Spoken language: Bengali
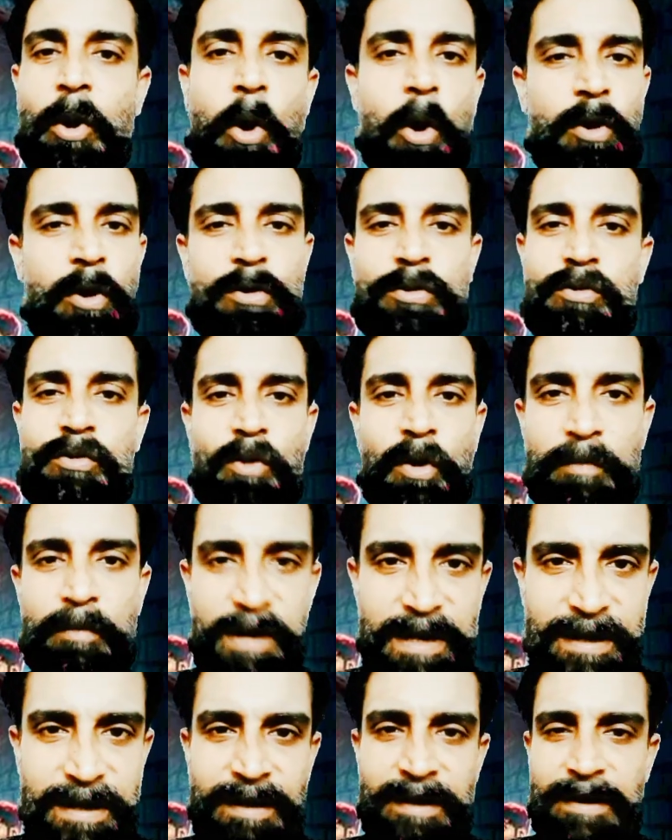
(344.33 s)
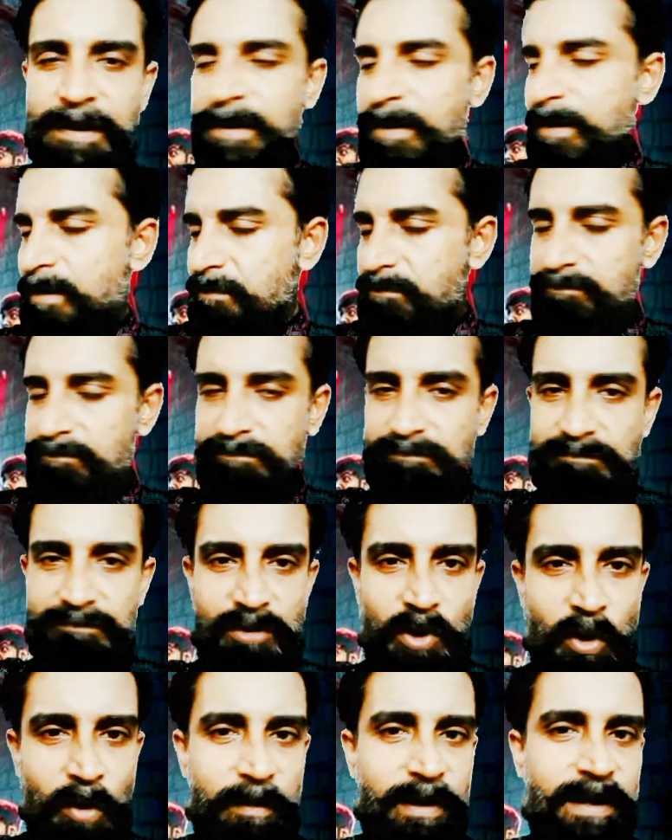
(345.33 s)
হরর কমেডি
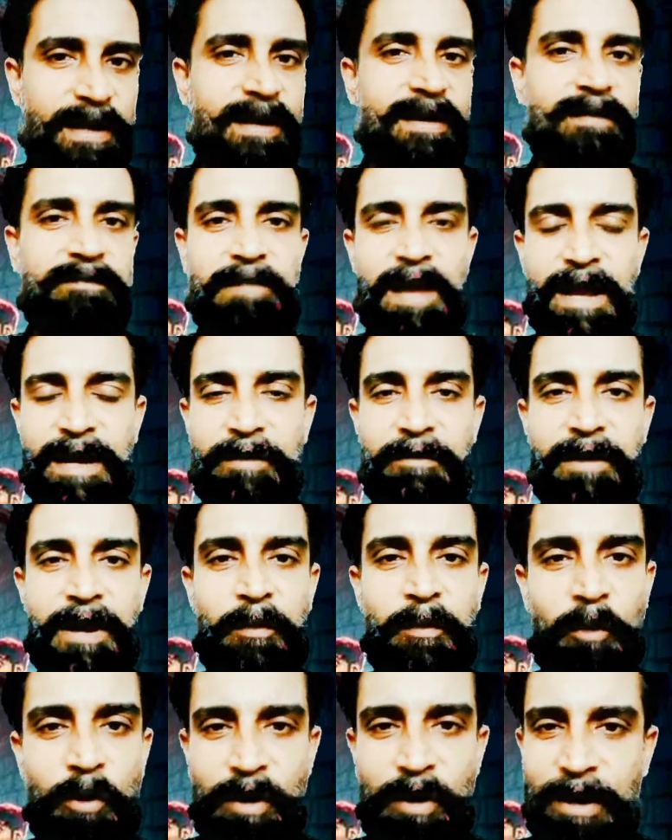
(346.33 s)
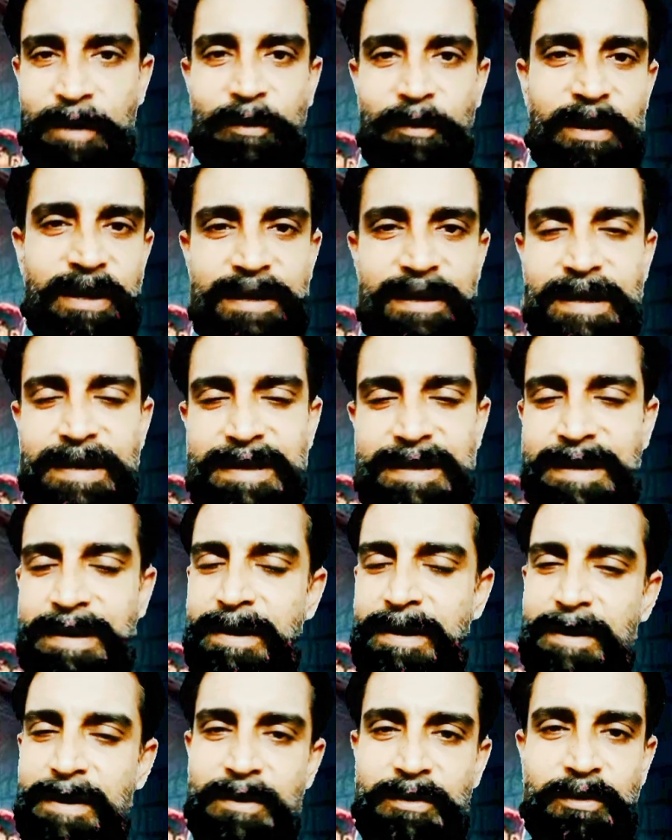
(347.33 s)
কমেডির একেবারে বন্যা বইয়ে দিয়েছে
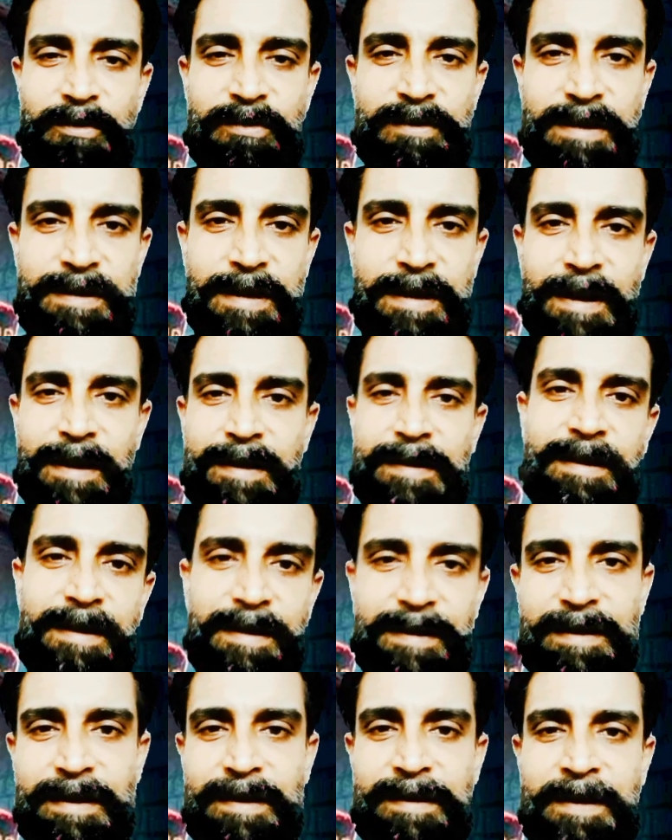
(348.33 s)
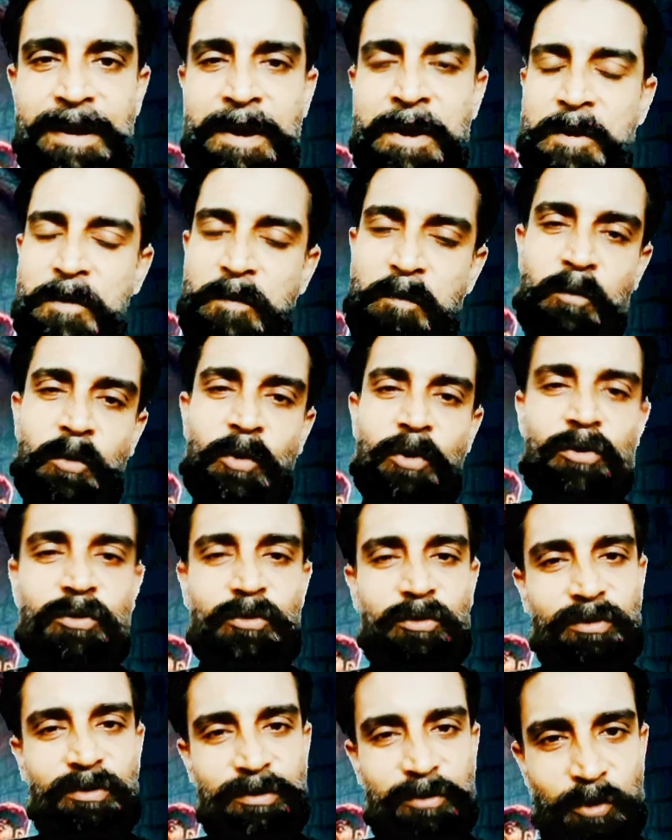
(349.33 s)
তো সেই জায়গা থেকে দাঁড়িয়ে মন
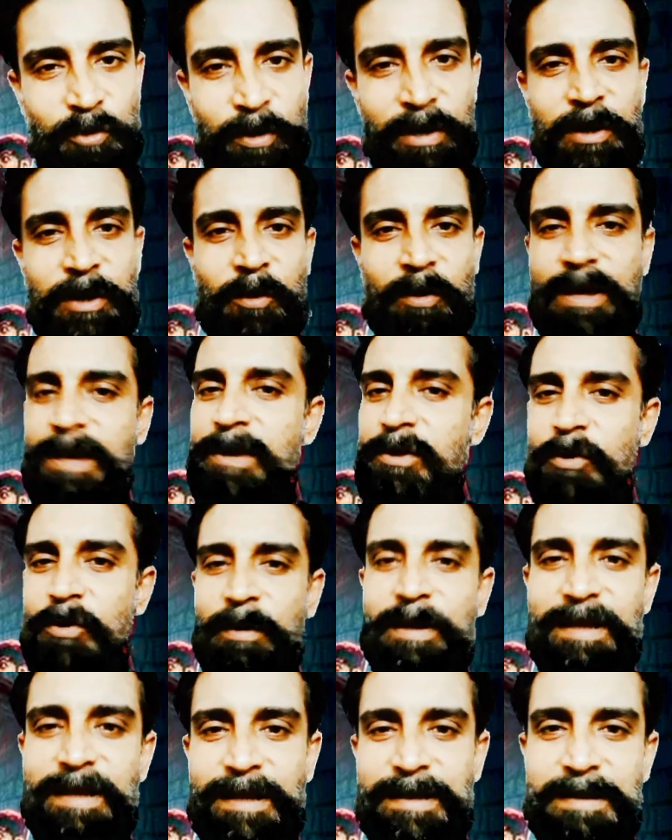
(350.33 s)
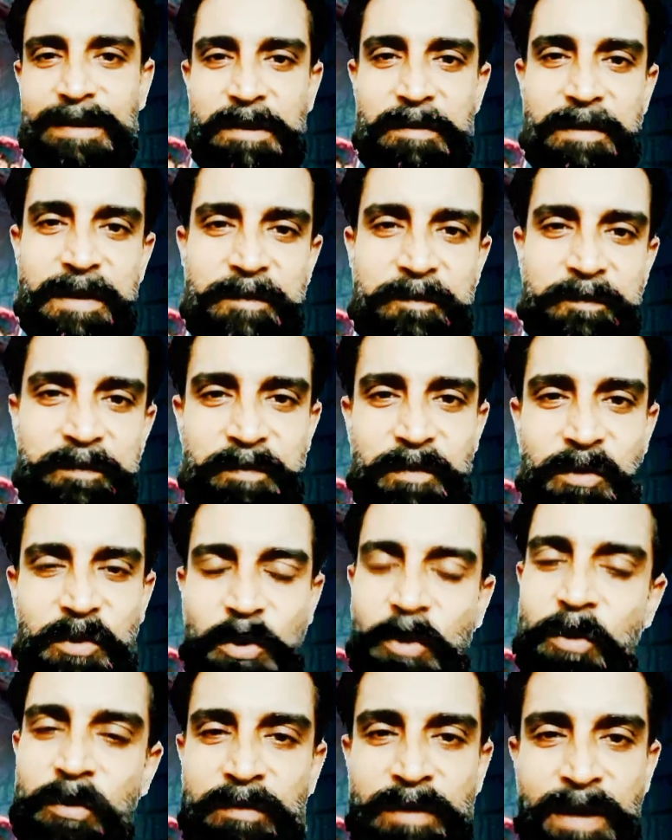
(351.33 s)
তৈরি করেই ছবিটা দেখতে হবে
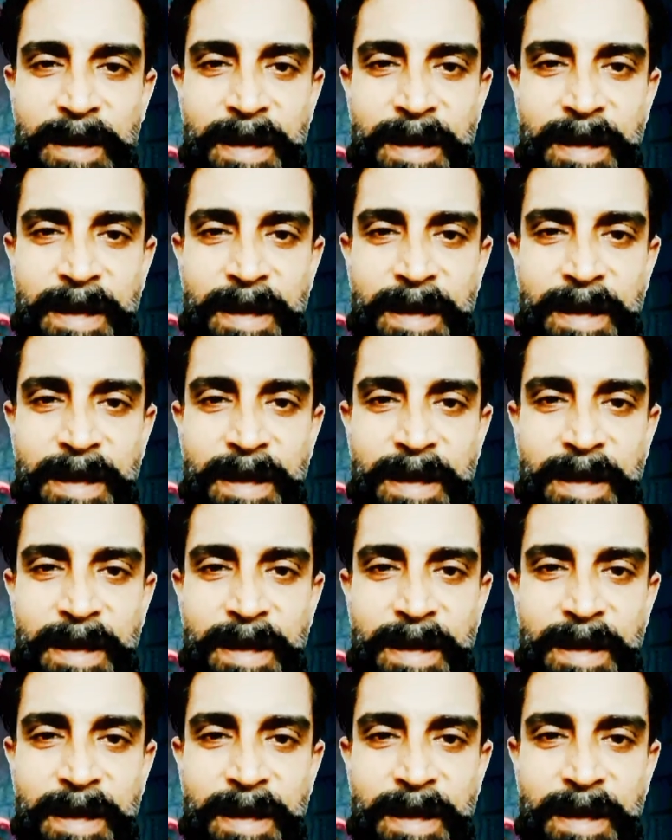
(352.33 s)
চলুন